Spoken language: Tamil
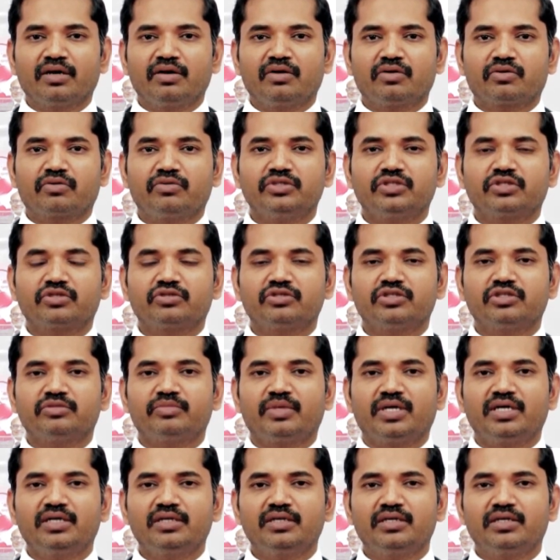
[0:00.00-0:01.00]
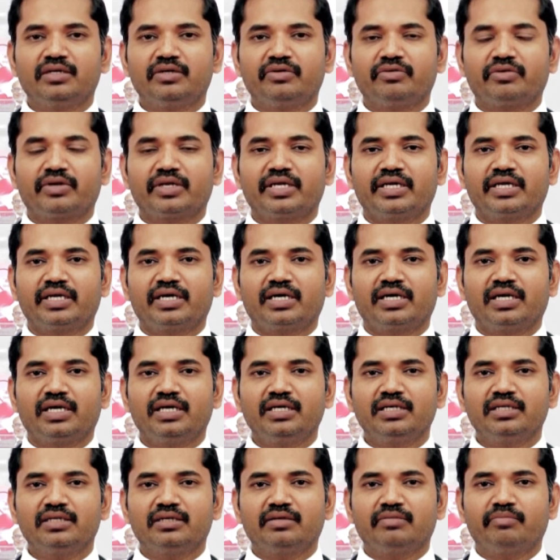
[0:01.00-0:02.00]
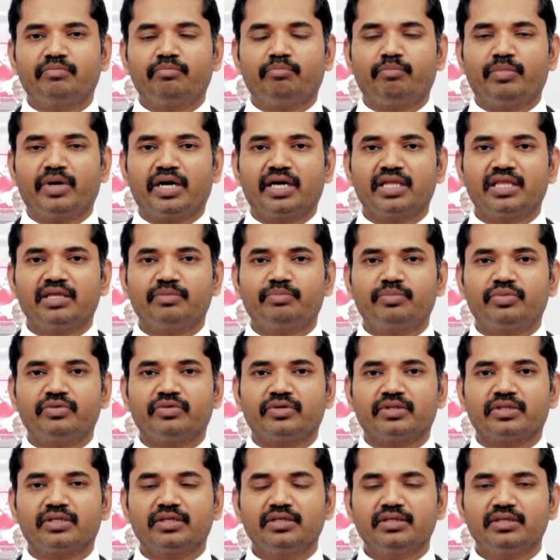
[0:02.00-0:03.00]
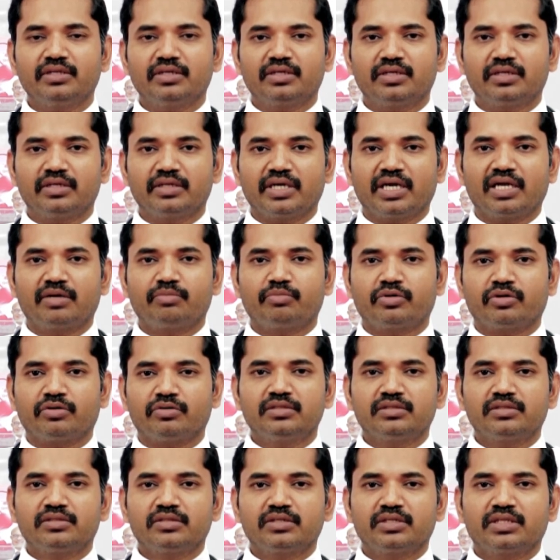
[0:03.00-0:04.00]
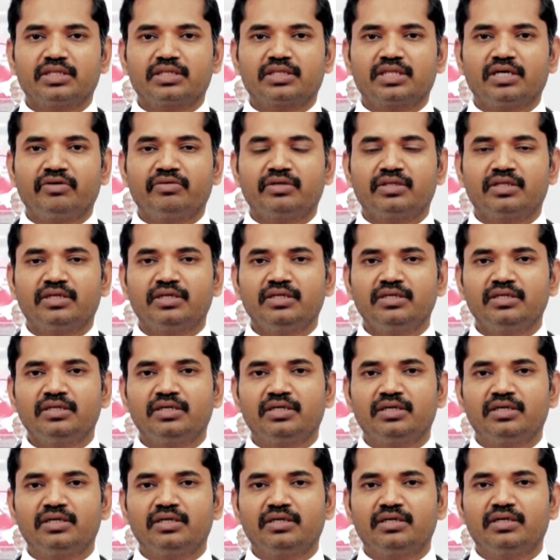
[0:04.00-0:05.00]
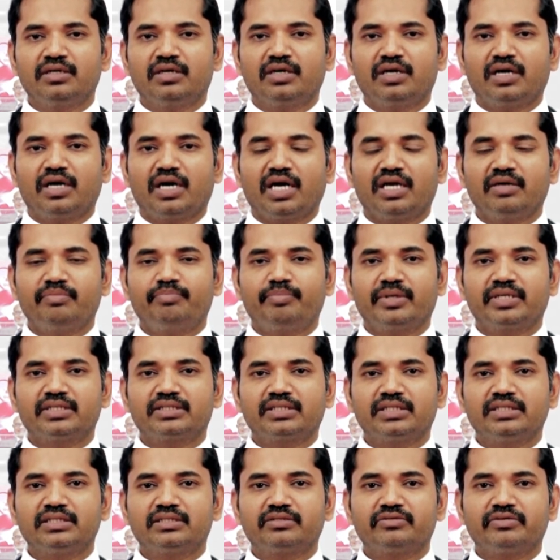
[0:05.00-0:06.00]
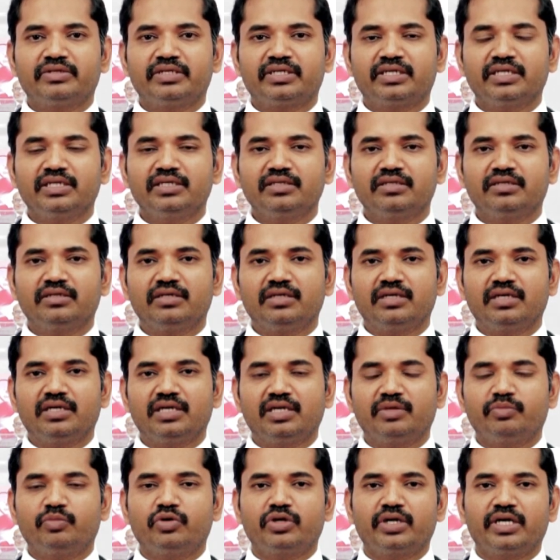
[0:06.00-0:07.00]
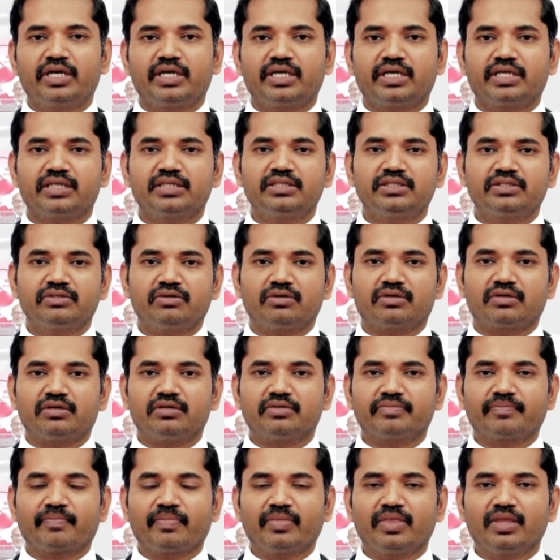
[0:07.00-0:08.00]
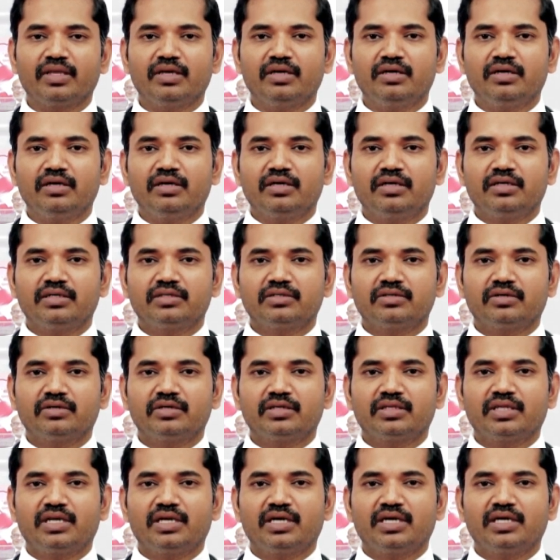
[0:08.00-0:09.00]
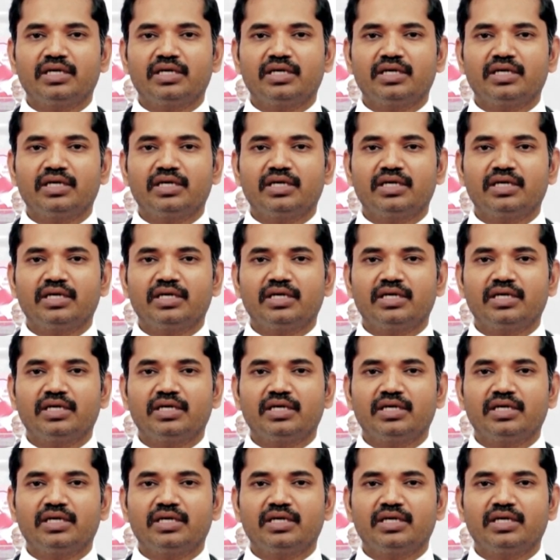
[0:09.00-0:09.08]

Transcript: கொஞ்சம் கொஞ்சமாக நுரையீரலில் பாதிப்பு வந்து ஏற்படும் ஸோ இதைத்தான் வந்து ஹைப்பர் சென்சுரிட்டி நிமோனைட்டிஸ் சொல்கிறோம் ஸோ இதில்